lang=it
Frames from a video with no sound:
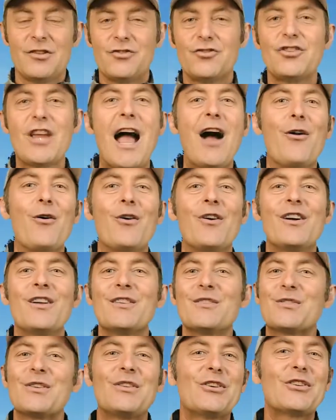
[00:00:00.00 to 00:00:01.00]
Ciao,
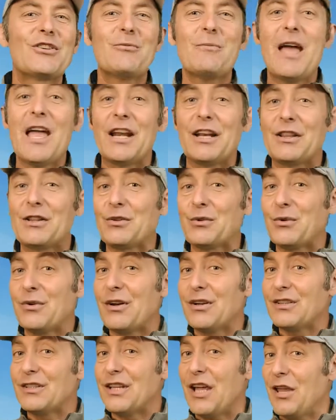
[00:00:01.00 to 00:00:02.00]
sono Roberto,
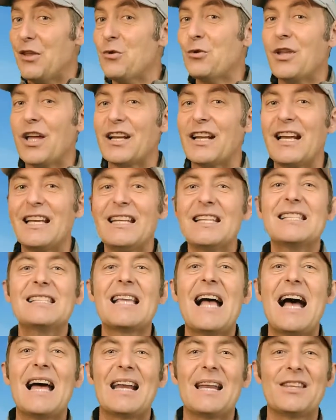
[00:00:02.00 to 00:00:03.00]
ti aiuto a
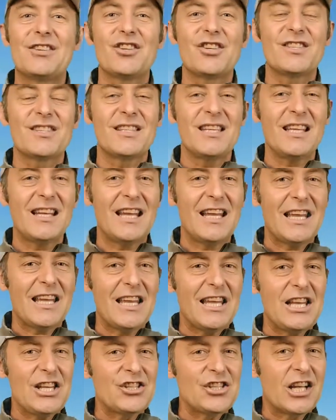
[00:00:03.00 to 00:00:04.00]
realizzare e gestire
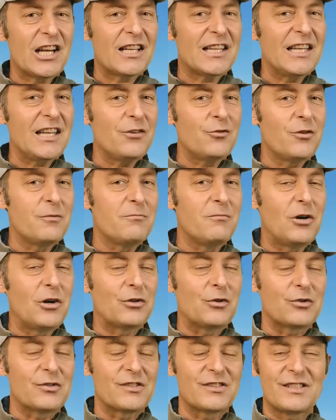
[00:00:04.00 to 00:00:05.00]
il giardino in
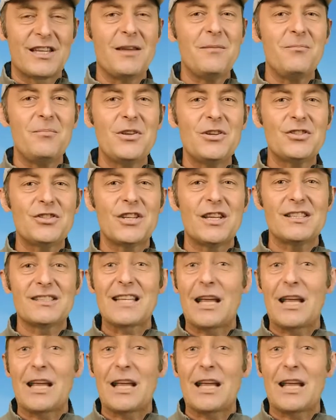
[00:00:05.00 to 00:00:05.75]
modo semplice,